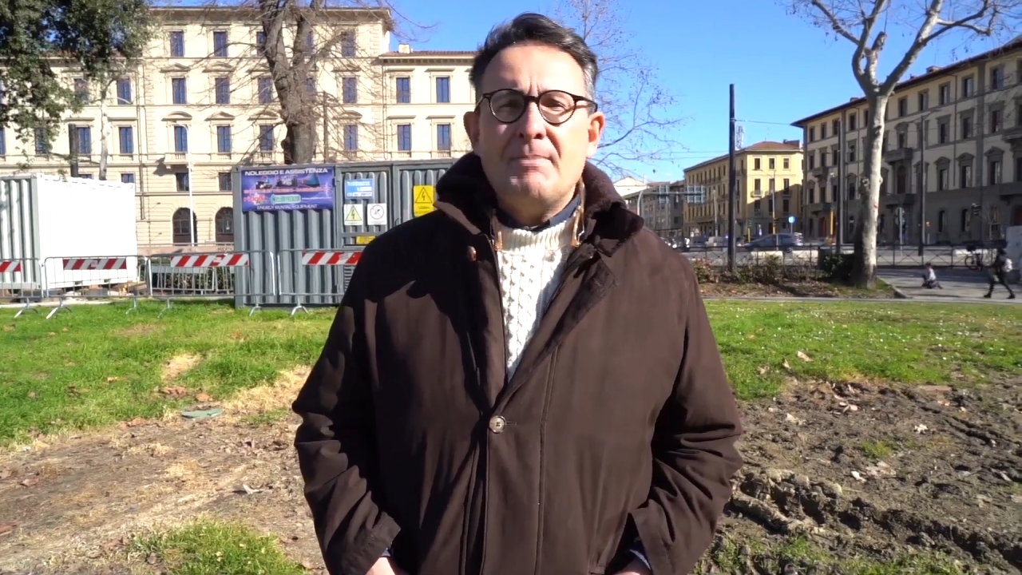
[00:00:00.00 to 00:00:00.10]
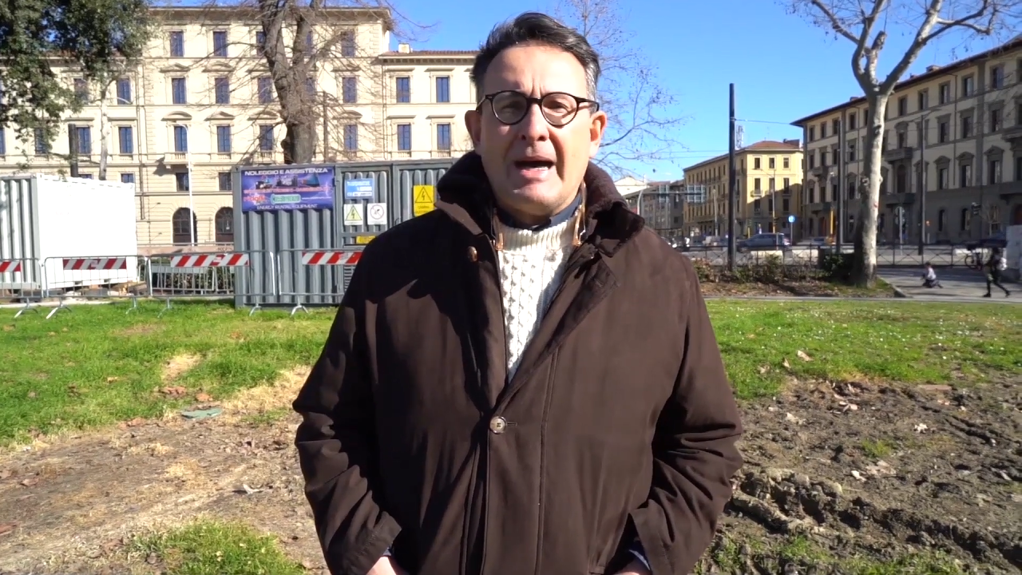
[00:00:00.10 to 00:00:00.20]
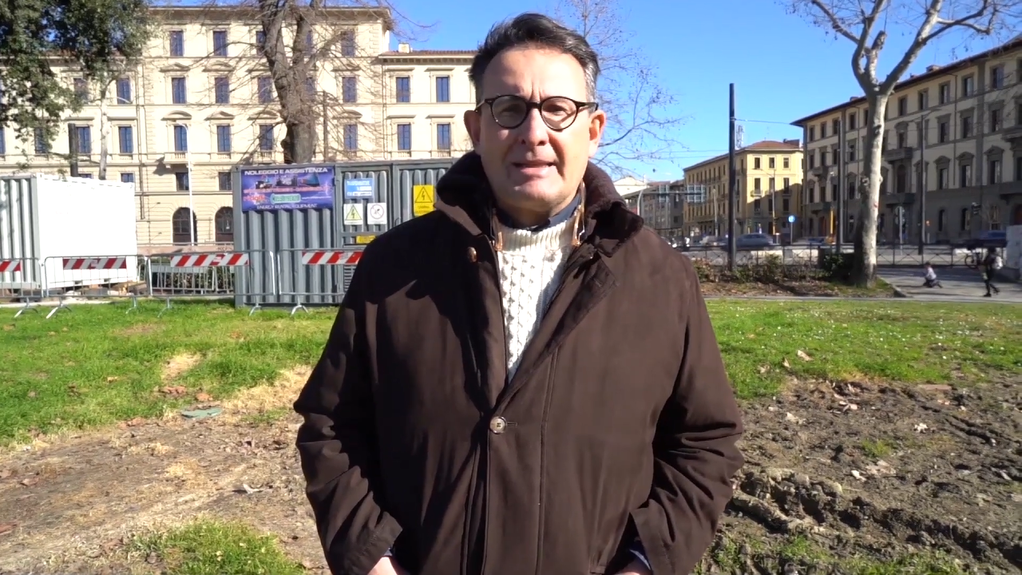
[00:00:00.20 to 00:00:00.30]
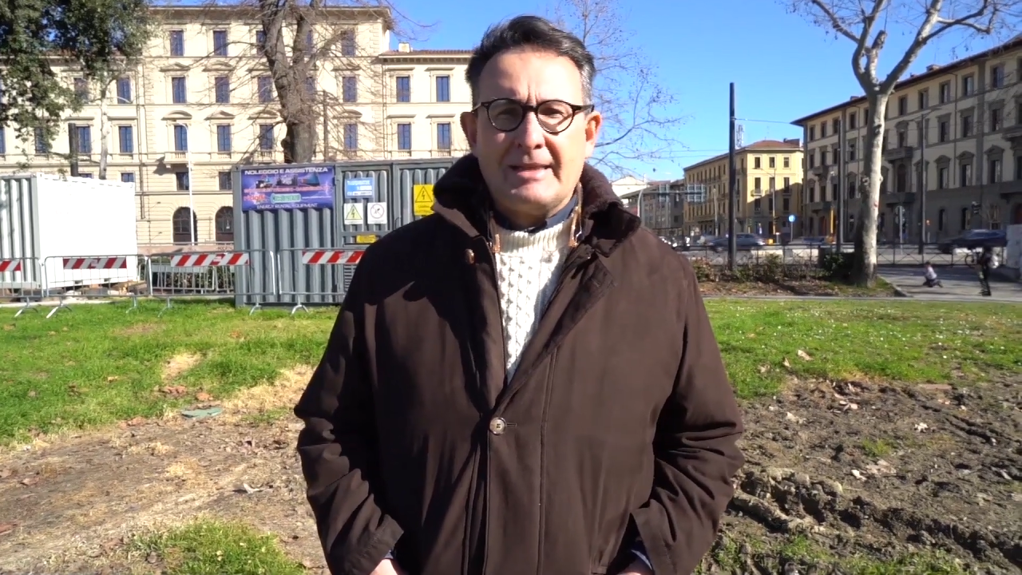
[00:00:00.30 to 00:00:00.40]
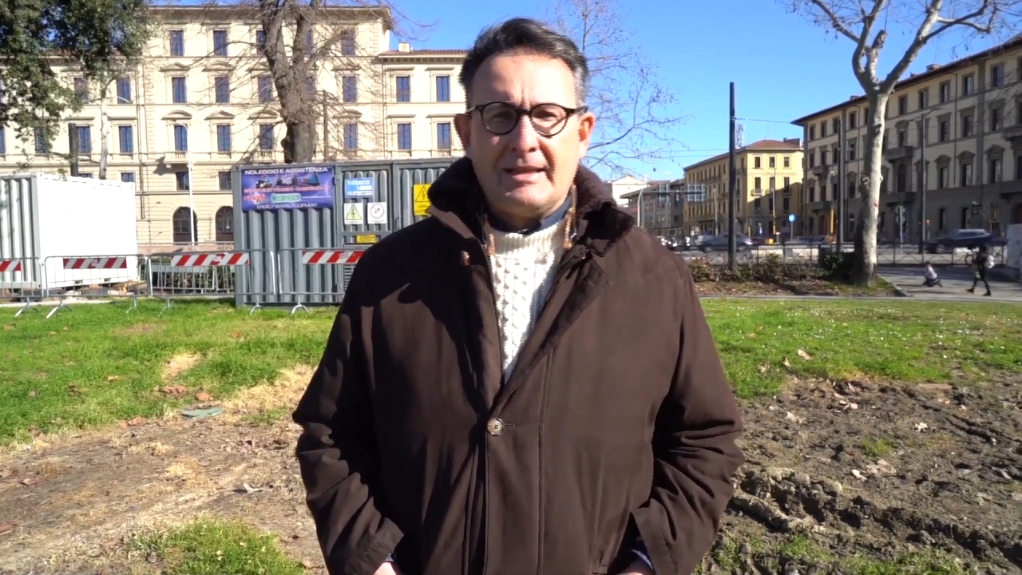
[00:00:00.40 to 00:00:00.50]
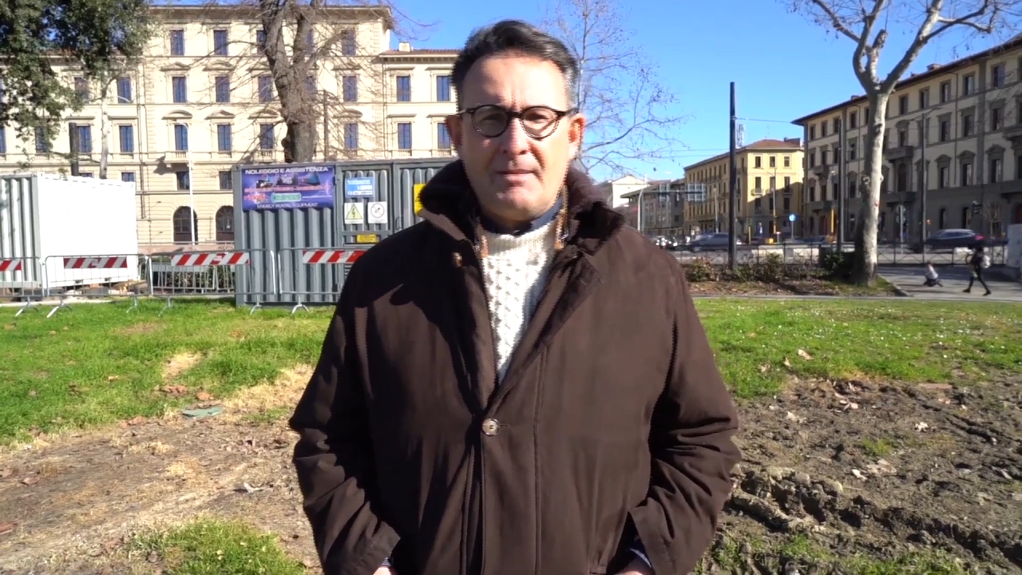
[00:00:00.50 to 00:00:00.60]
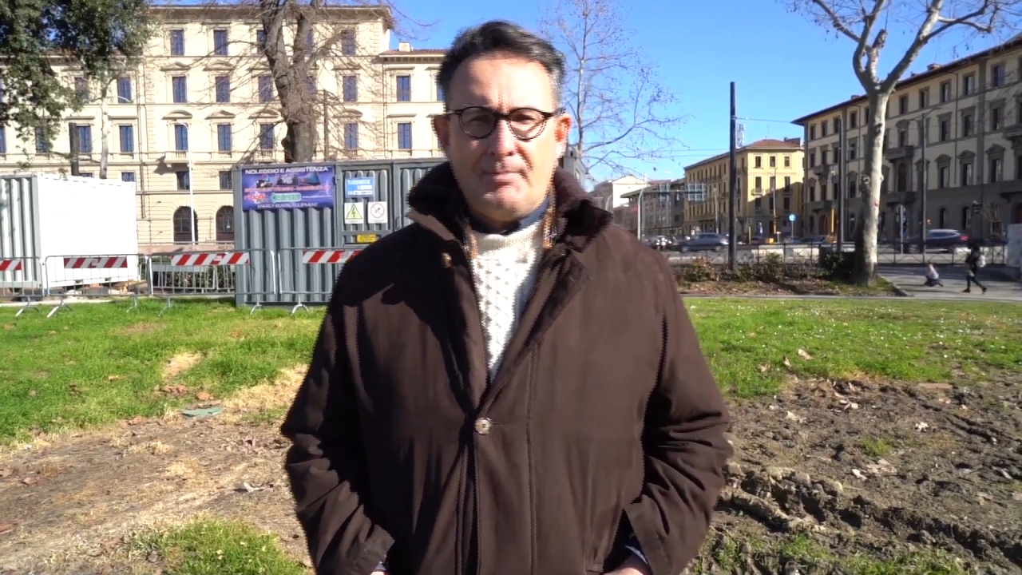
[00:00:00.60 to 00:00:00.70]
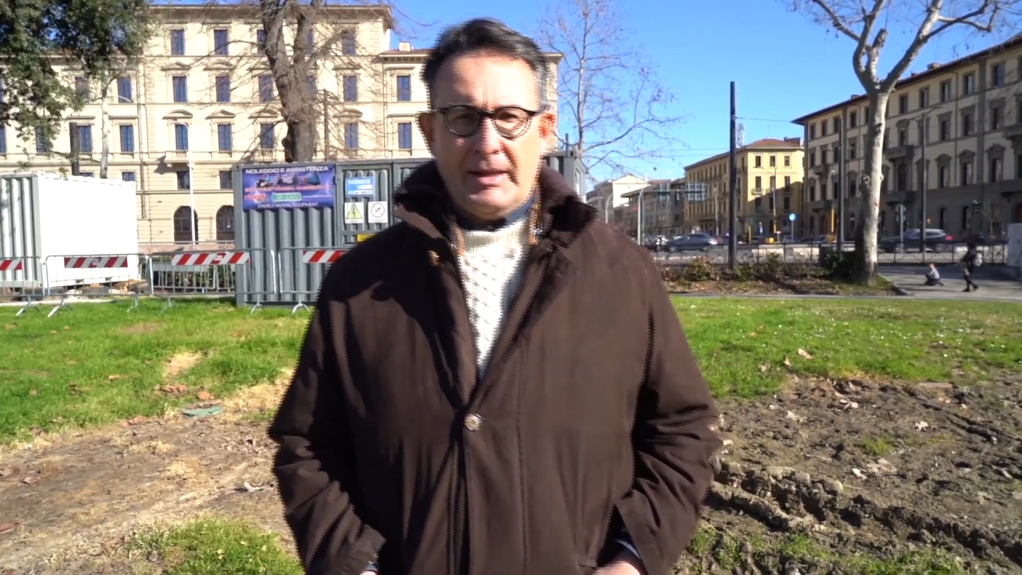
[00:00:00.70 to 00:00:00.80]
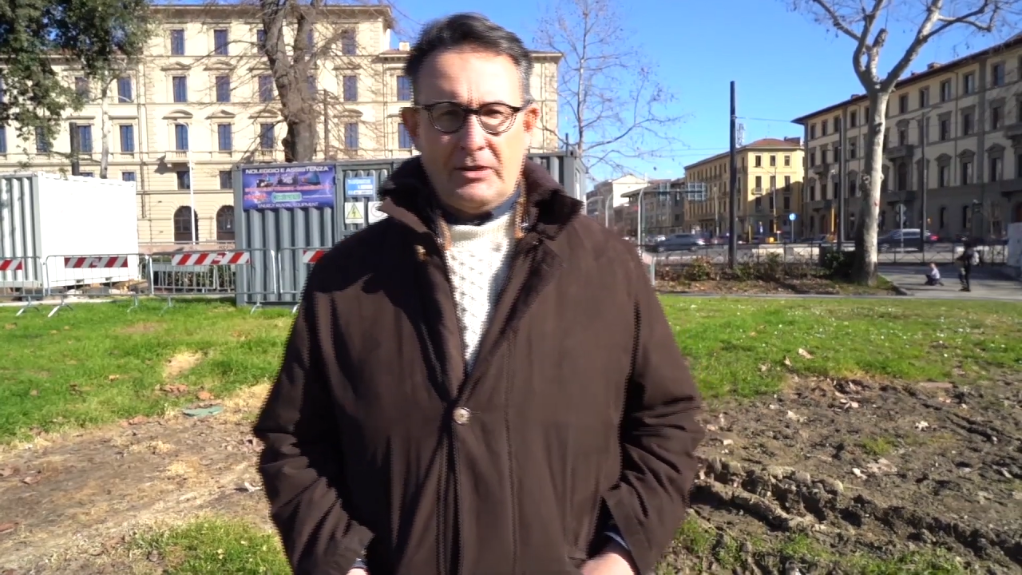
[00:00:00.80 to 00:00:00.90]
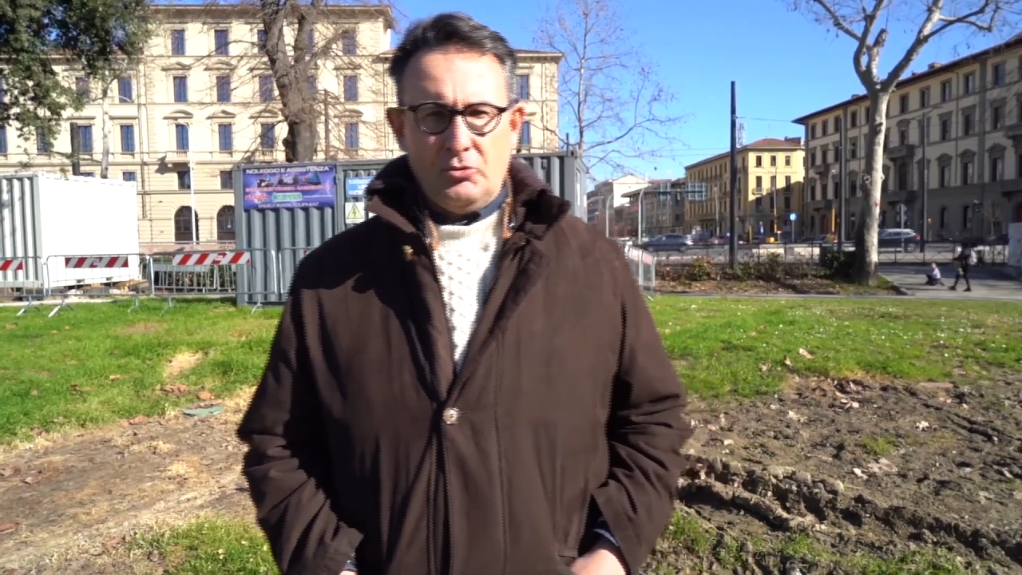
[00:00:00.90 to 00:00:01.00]
basse
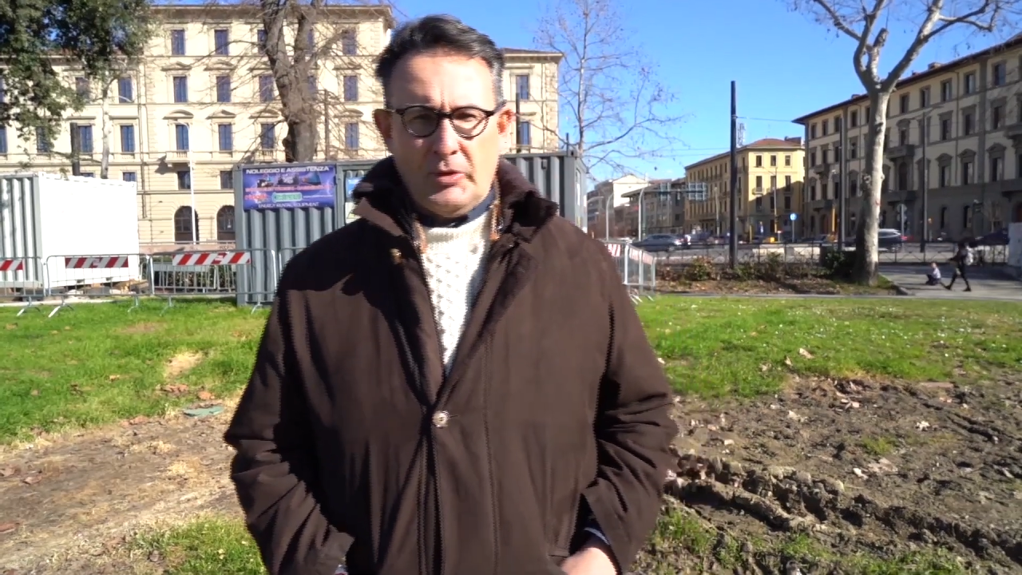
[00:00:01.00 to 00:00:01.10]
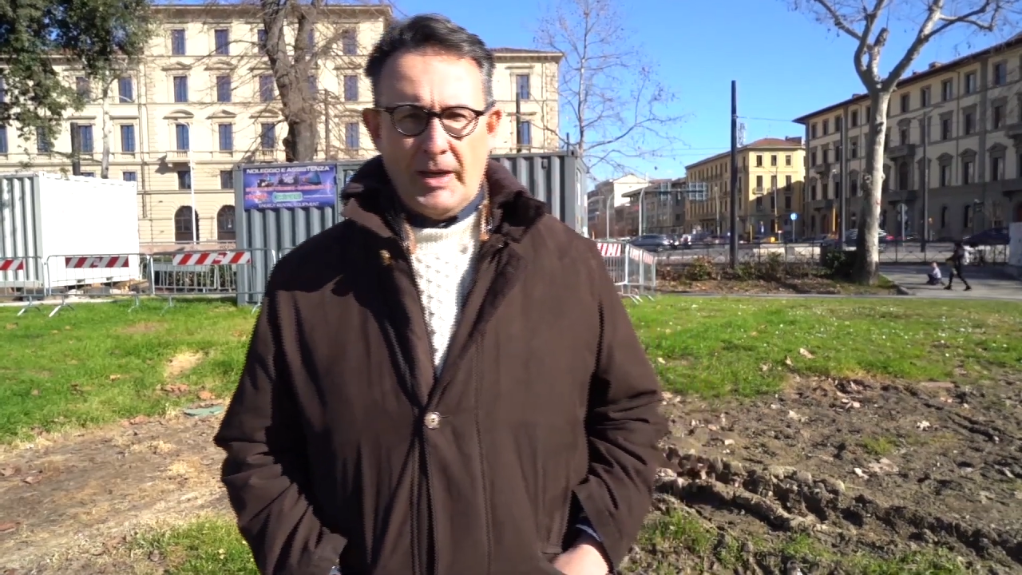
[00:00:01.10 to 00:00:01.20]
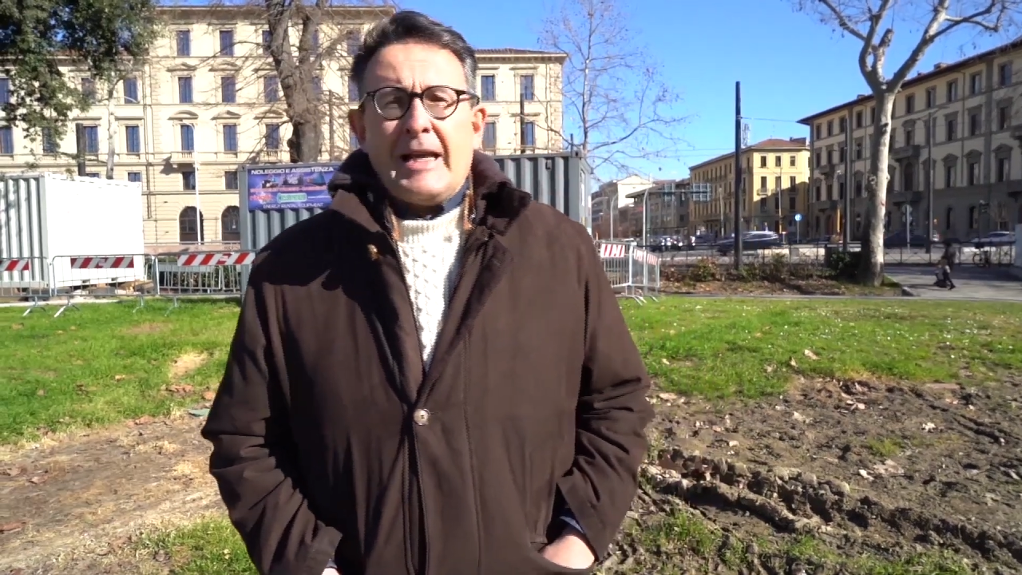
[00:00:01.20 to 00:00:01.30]
temperature.